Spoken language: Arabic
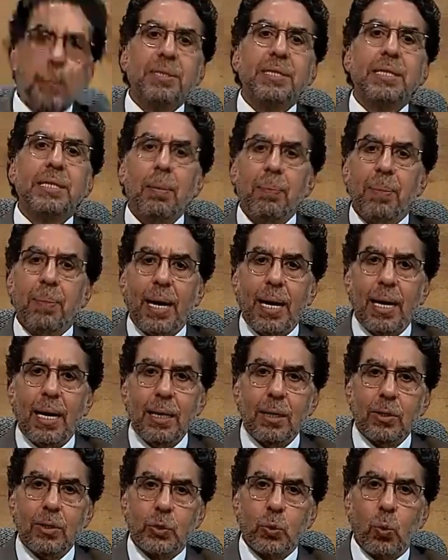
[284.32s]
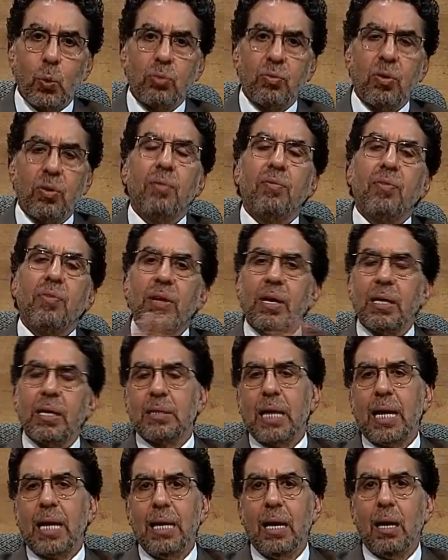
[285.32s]
سبعه للسقوط في
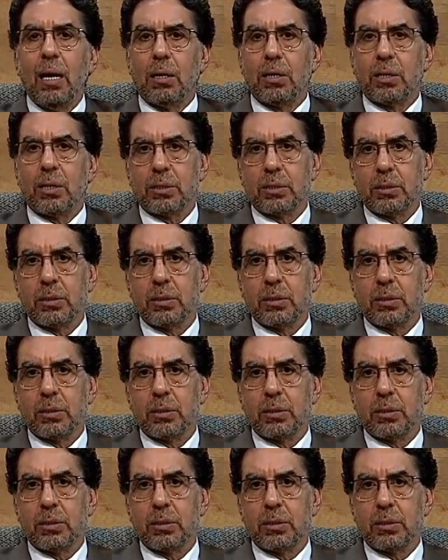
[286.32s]
تحليل اخر